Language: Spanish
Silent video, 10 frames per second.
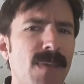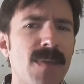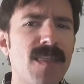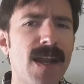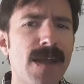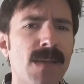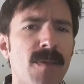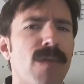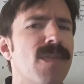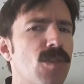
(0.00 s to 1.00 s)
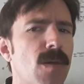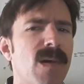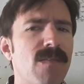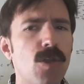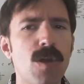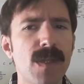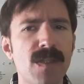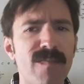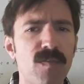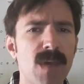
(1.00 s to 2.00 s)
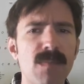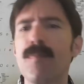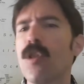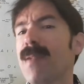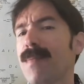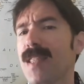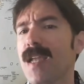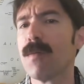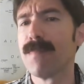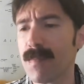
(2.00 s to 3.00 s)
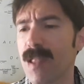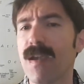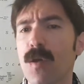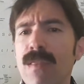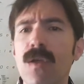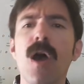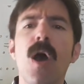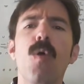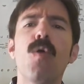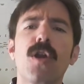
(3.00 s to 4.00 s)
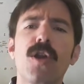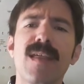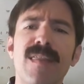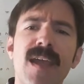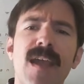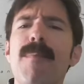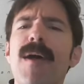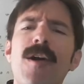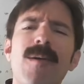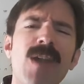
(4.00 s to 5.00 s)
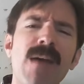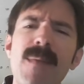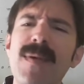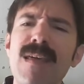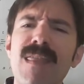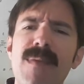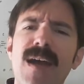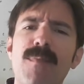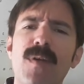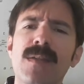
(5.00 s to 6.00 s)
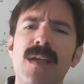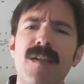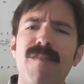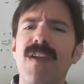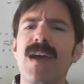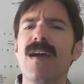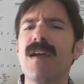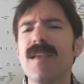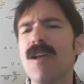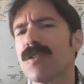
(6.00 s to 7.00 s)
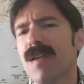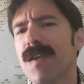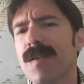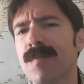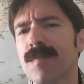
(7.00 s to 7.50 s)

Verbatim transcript: permitir gastarme 200 pavos todos los meses en fumar, me puedo permitir comprarme de vez en cuando un clon de 100. Pero no me apetece pagar por esa cifra, ya lo sabéis.